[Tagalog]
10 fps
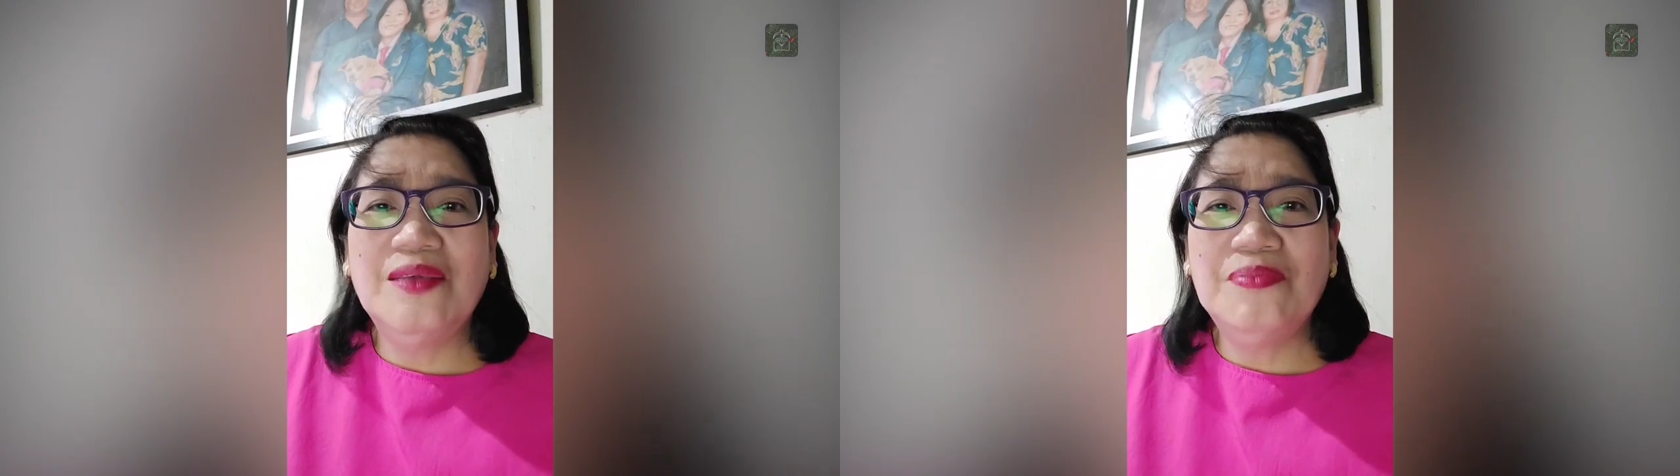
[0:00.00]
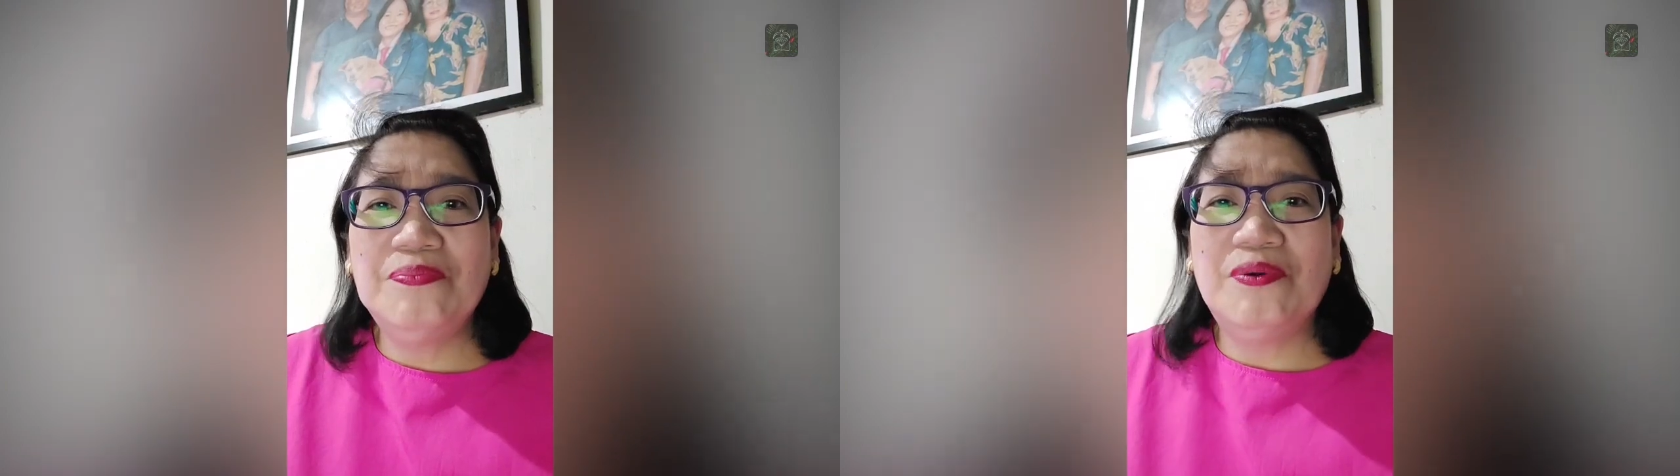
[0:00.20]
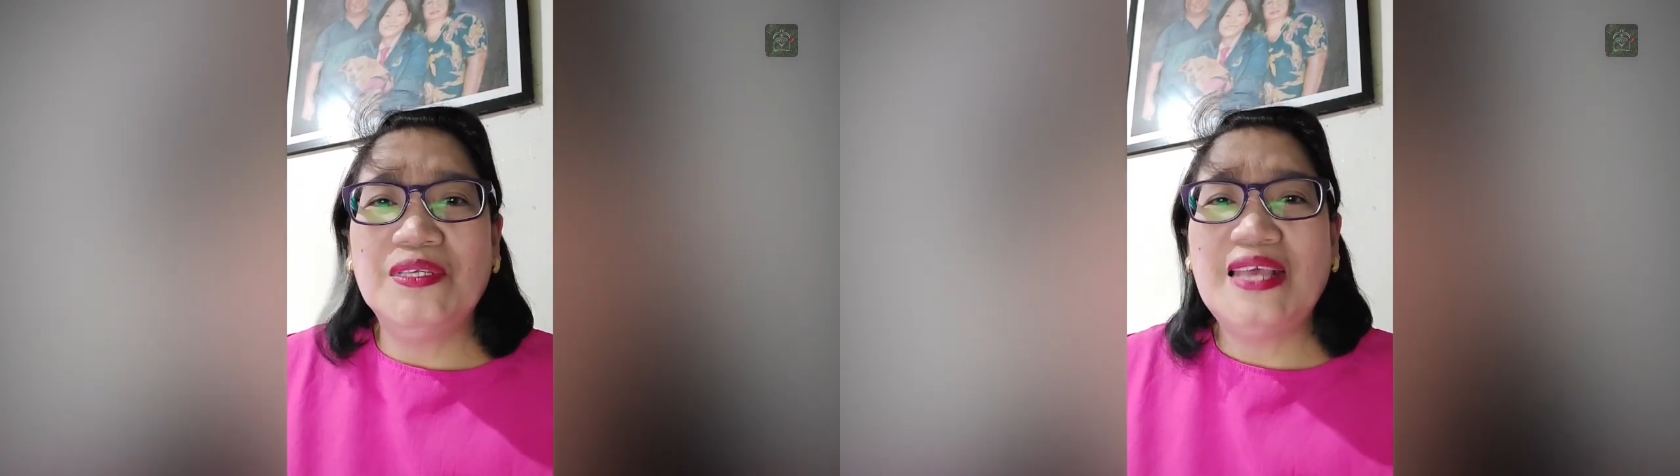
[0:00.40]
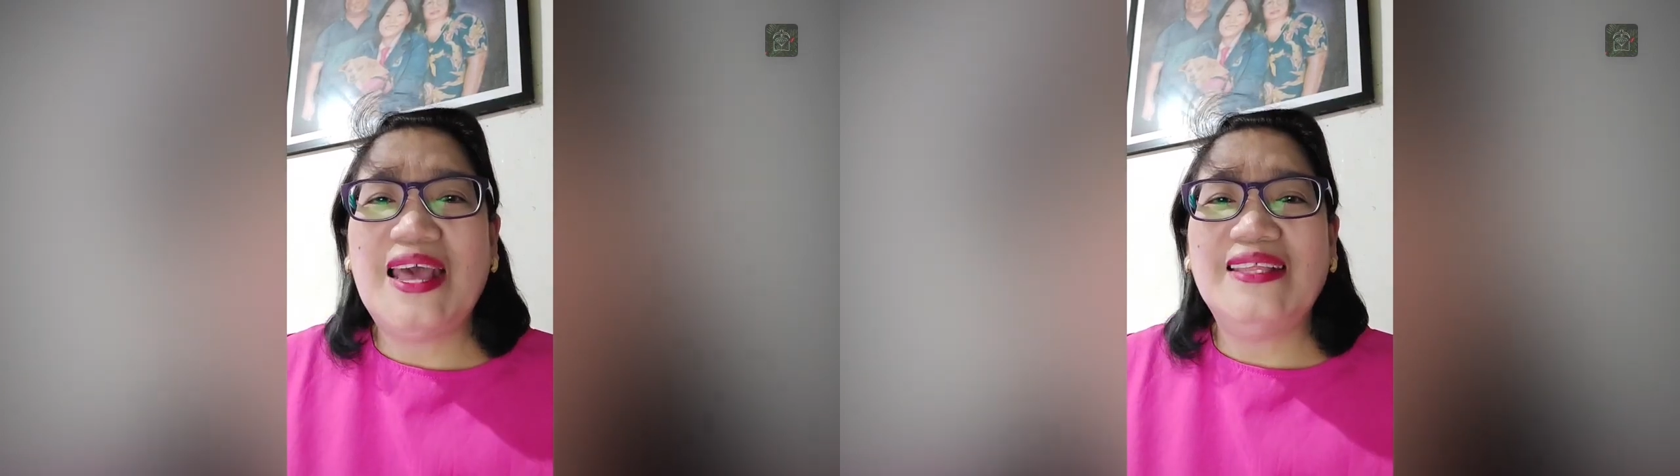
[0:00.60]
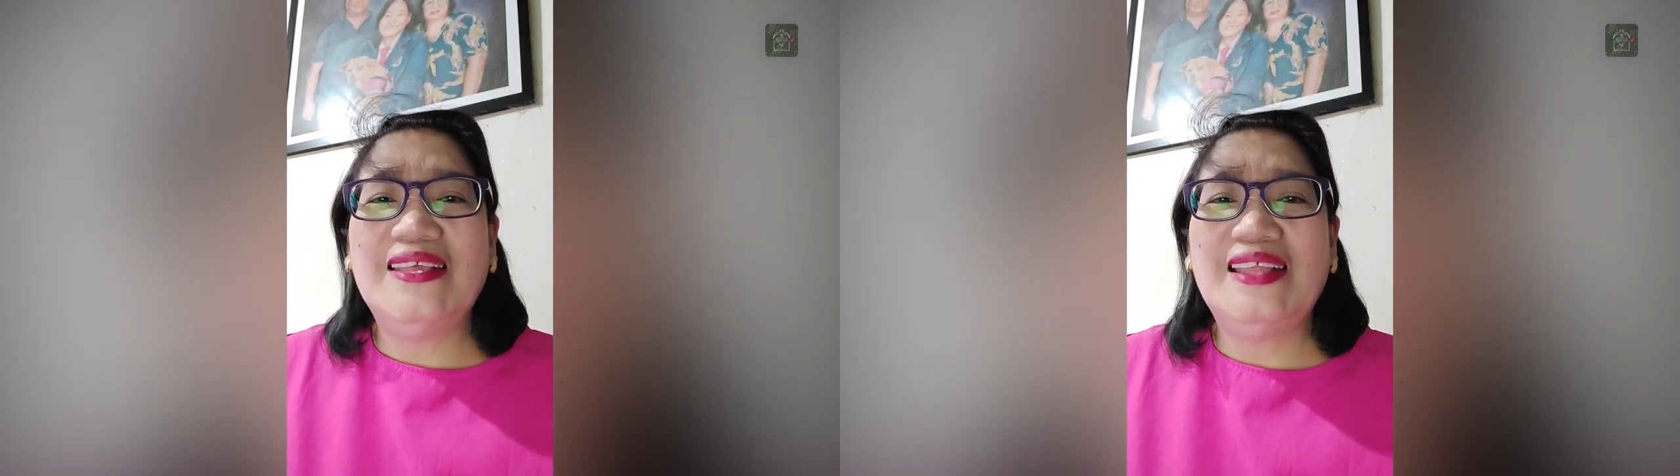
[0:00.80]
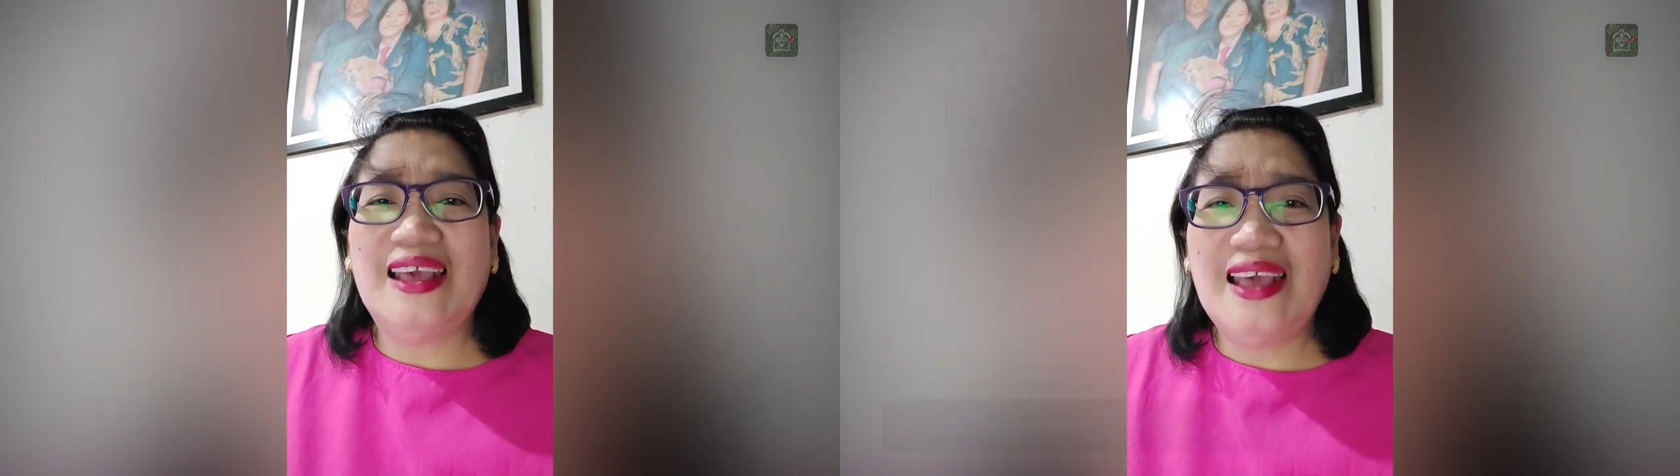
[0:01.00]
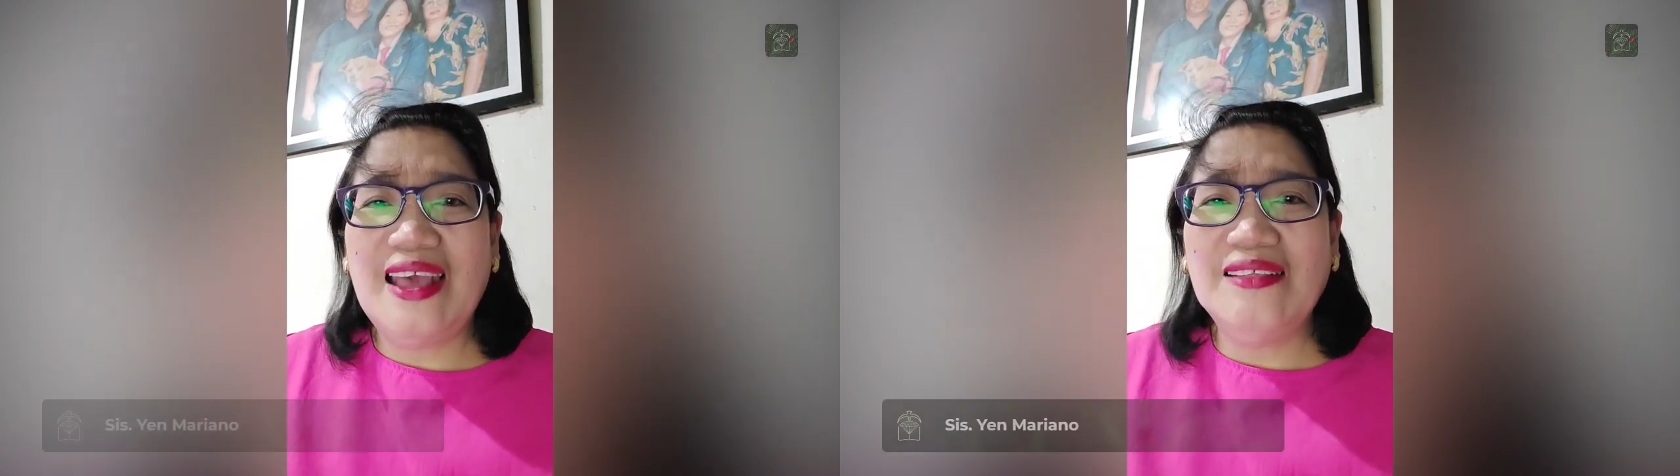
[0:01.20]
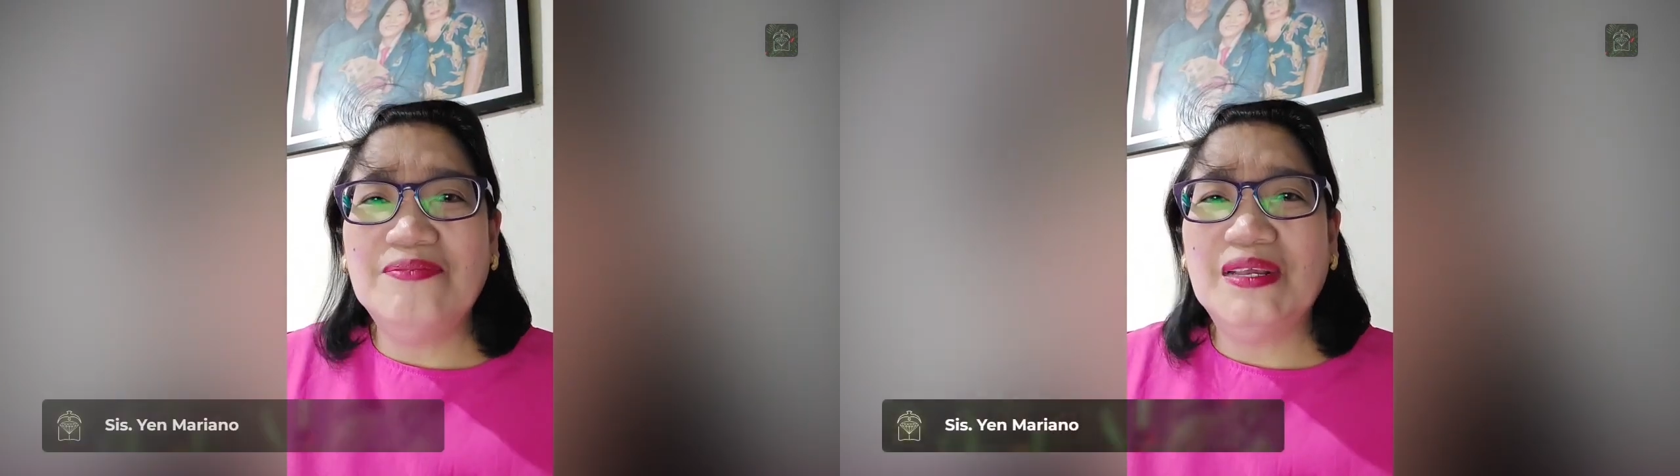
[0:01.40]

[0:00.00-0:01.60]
gabi po sa ating lahat.